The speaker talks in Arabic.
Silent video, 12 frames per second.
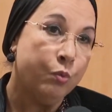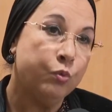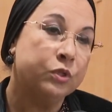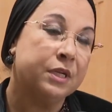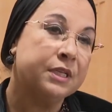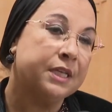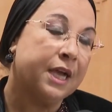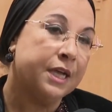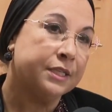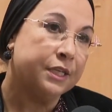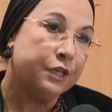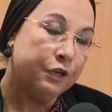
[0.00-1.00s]

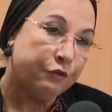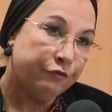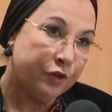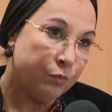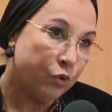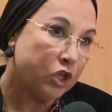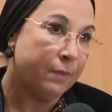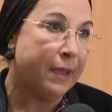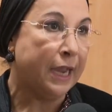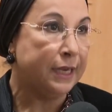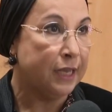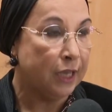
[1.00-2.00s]
مترسخة في
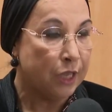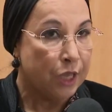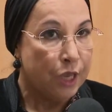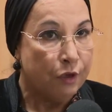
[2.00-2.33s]
مجتمعنا